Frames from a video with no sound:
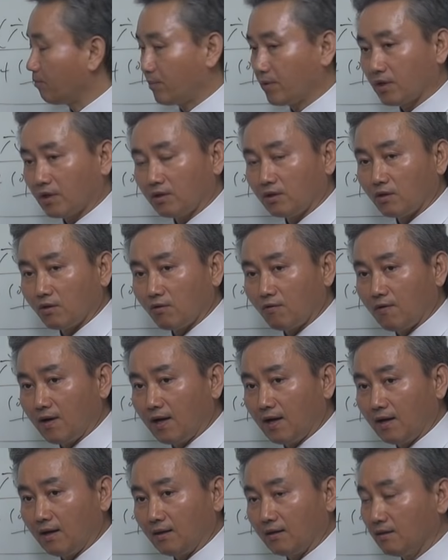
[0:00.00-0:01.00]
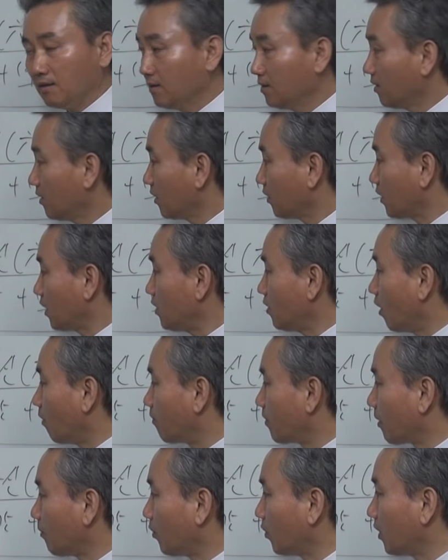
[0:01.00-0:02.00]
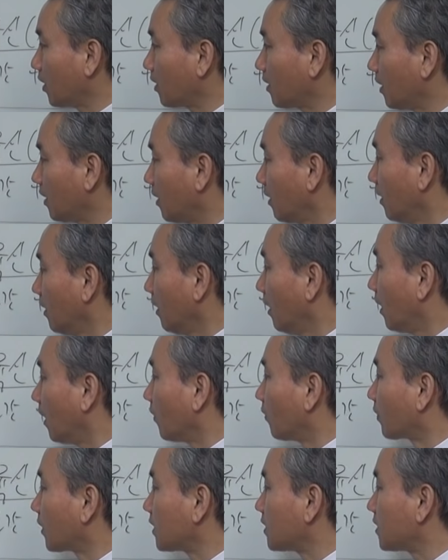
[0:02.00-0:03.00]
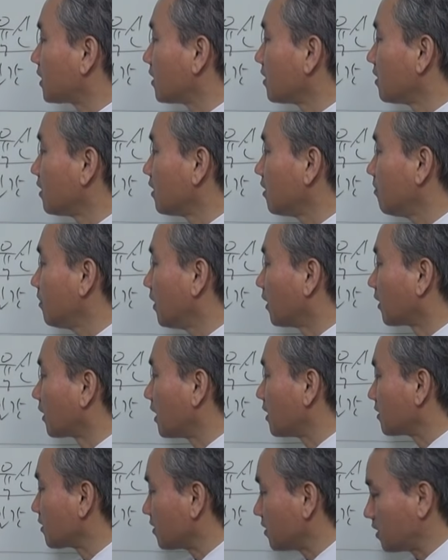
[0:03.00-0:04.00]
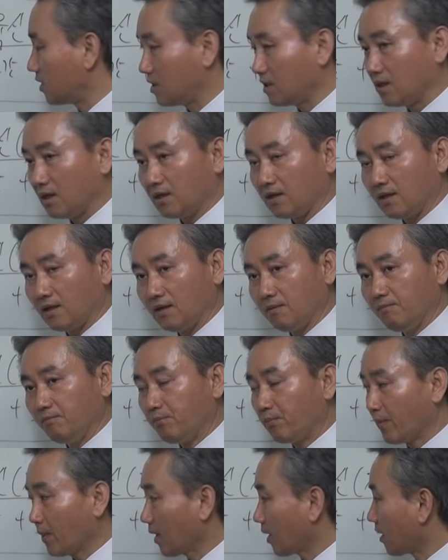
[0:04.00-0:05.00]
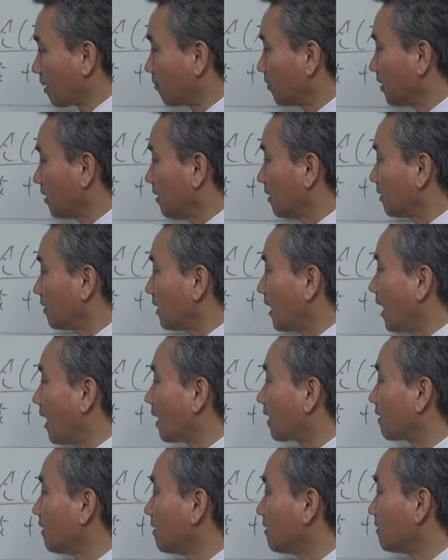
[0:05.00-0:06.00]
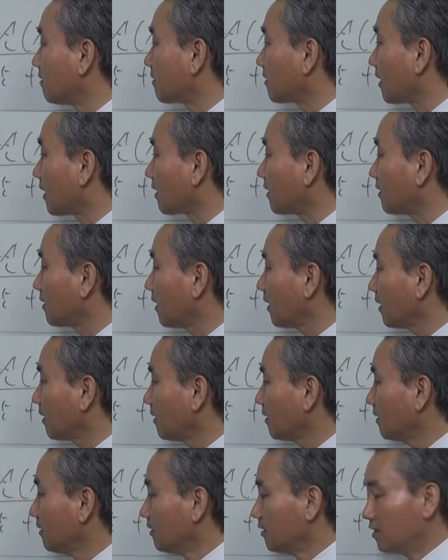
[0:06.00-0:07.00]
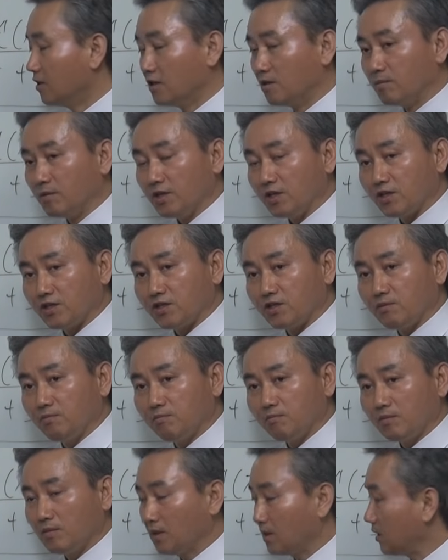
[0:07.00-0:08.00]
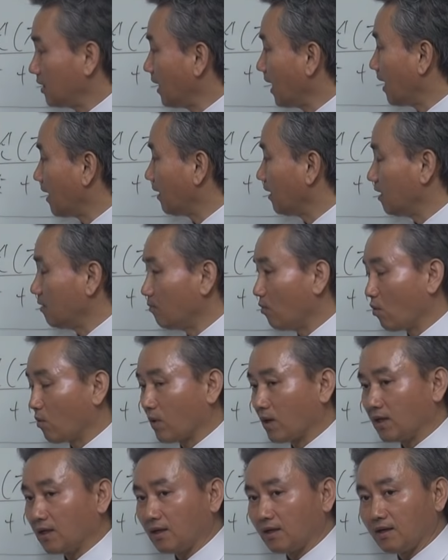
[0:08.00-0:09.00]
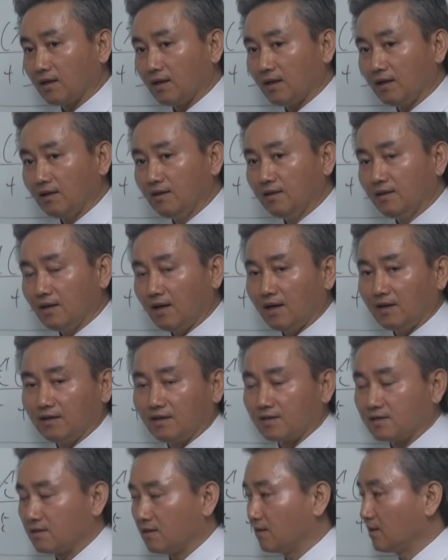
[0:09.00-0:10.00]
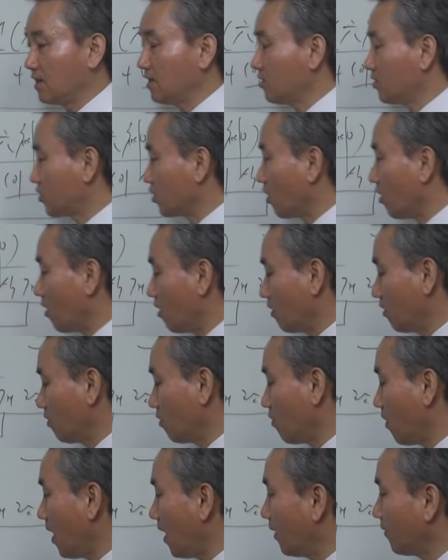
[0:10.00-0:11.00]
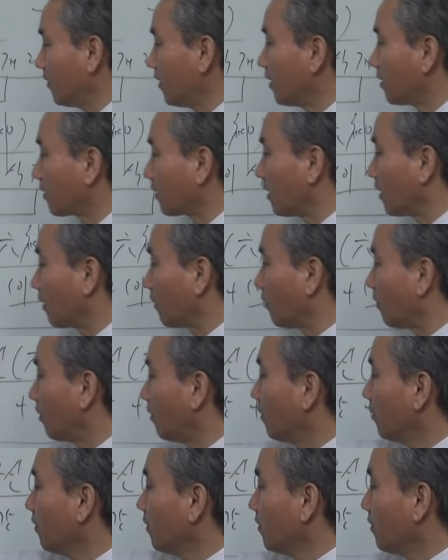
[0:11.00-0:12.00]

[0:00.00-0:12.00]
편관. 근데 옆에 보니까 이렇게 신금이 이렇게 있어, 시간에. 그러면 나를 극하는데 음의 금, 양의 목 하니까 이랬을 땐 정관 이렇게 하고,